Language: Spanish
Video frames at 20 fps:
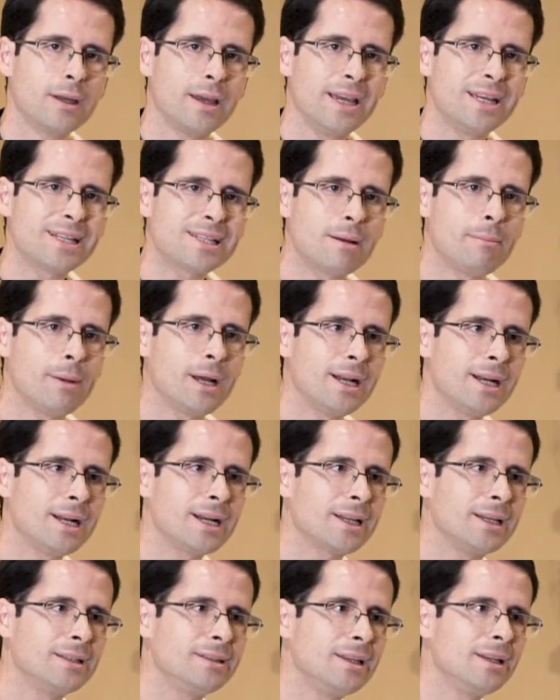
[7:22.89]
esa
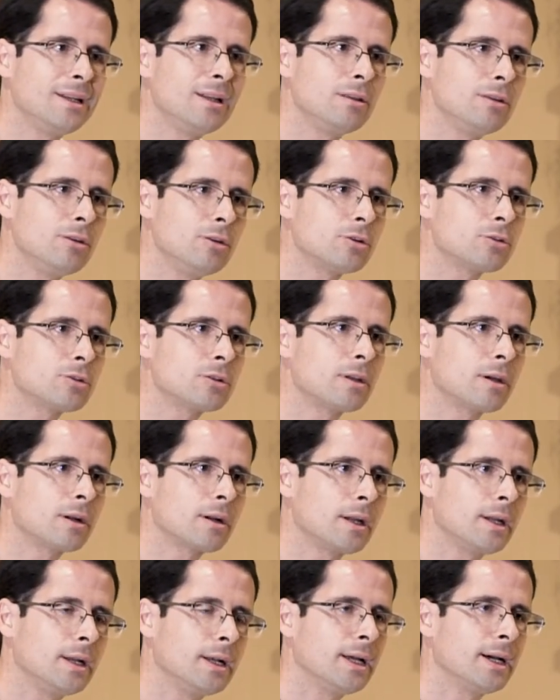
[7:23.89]
manera que tiene Dios de
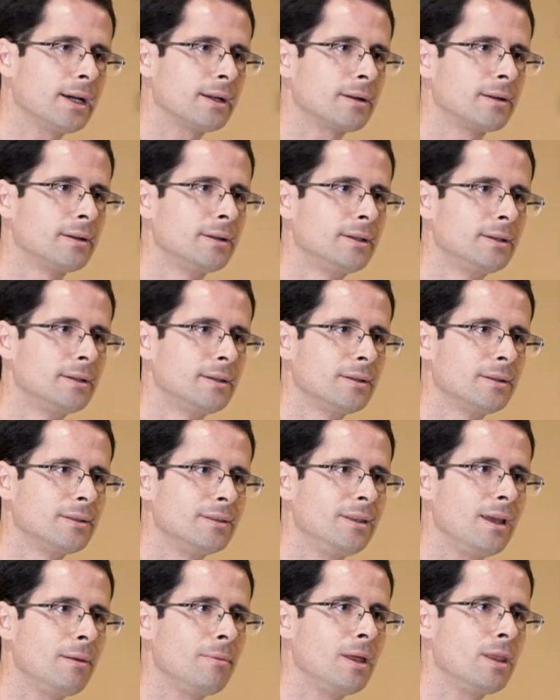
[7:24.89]
reinar,
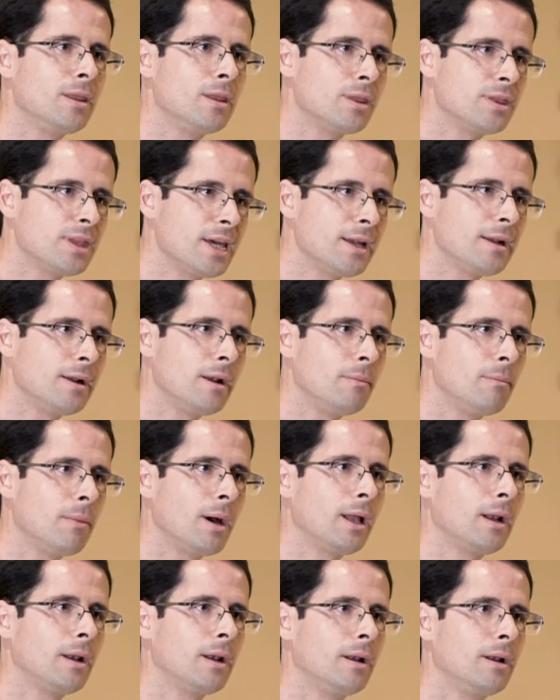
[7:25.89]
de vencer el
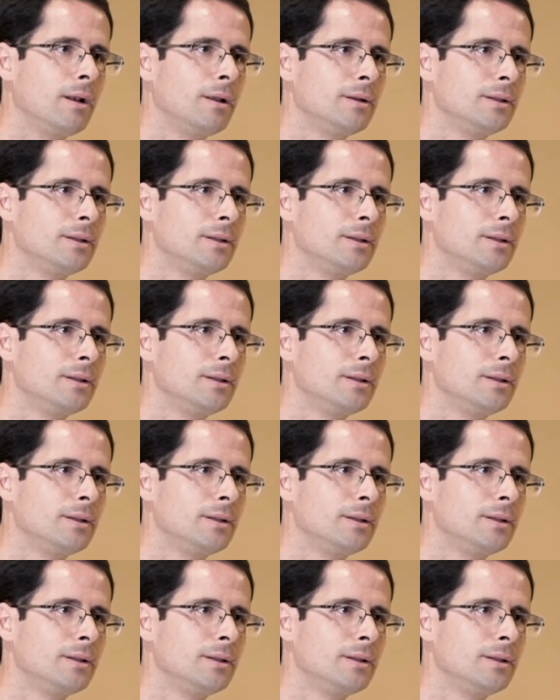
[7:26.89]
mal,